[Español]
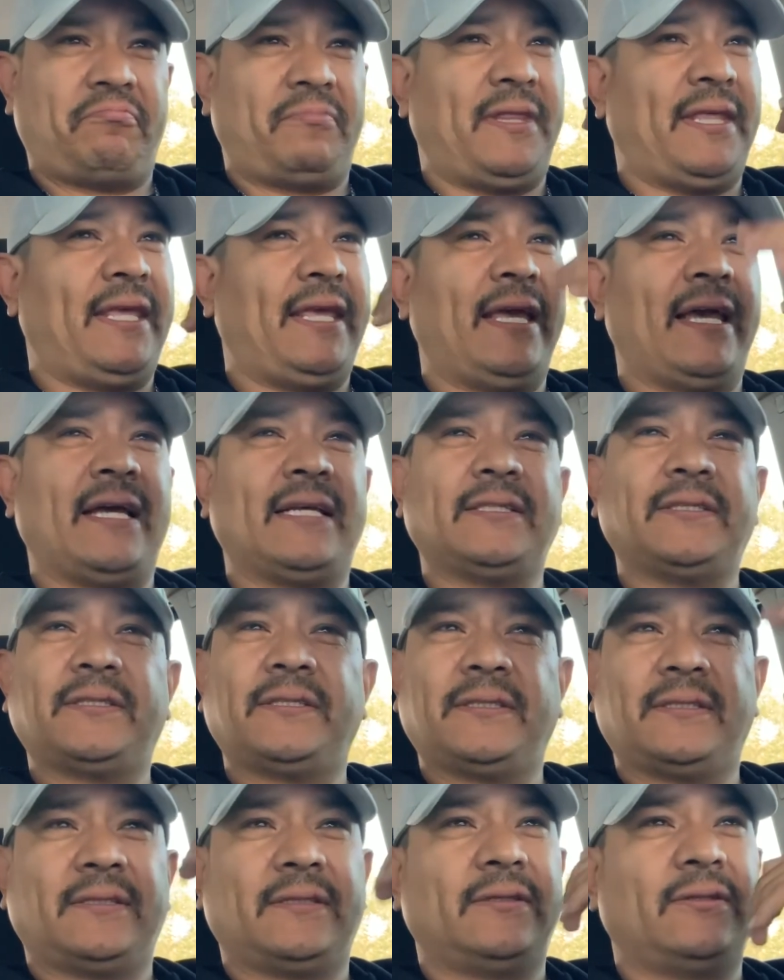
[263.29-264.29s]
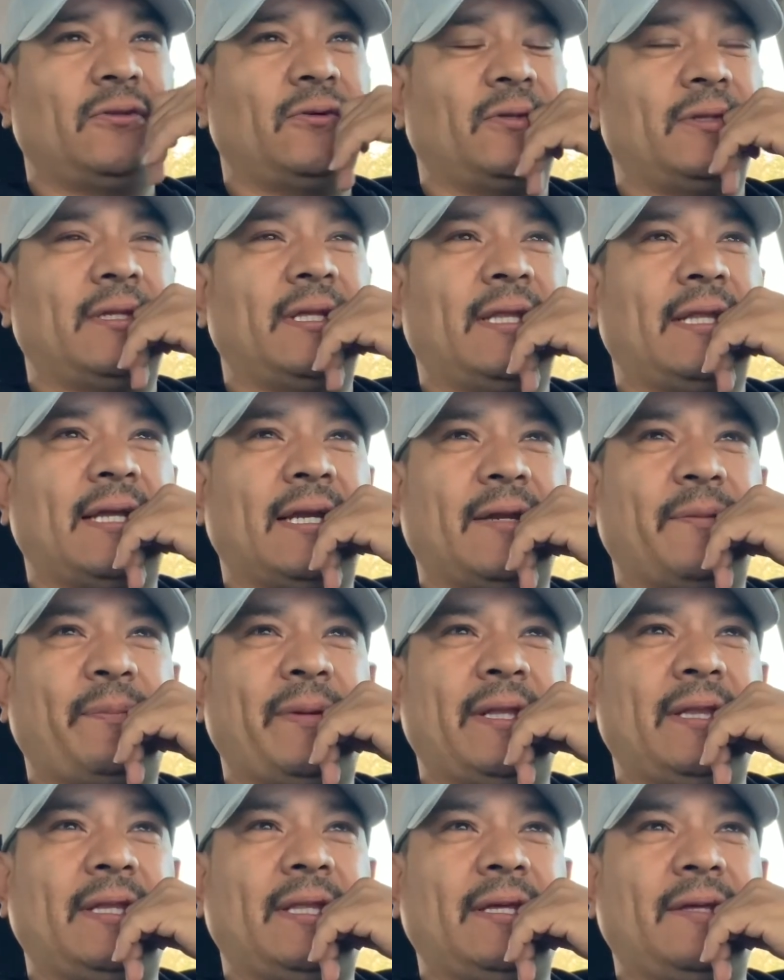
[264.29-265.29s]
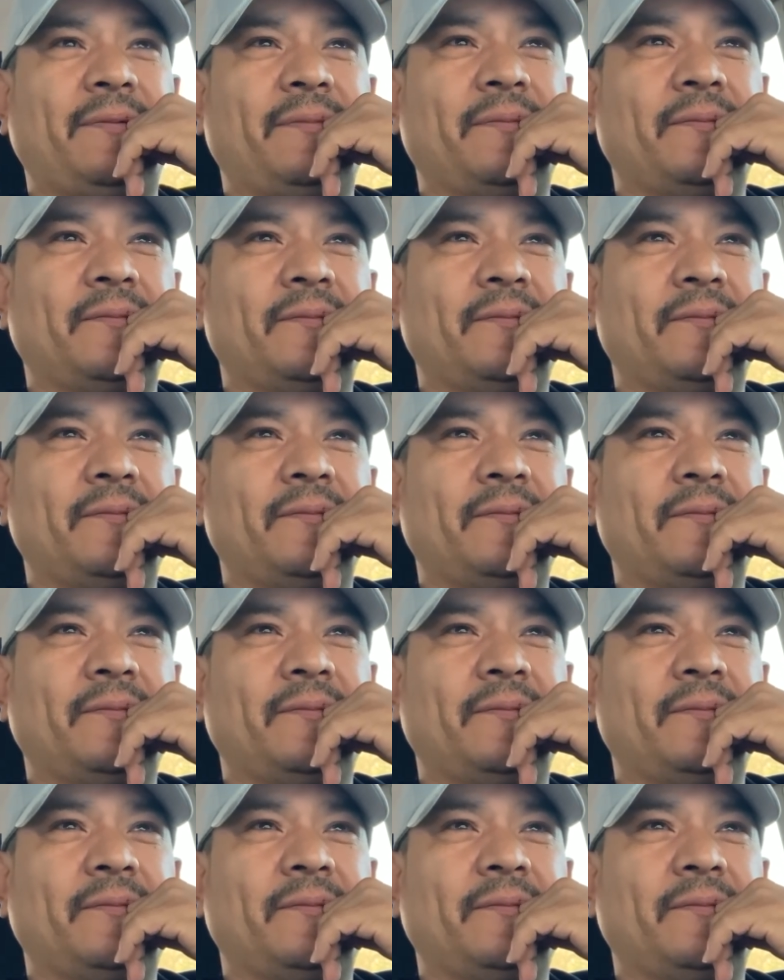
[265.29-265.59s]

días donde de repente,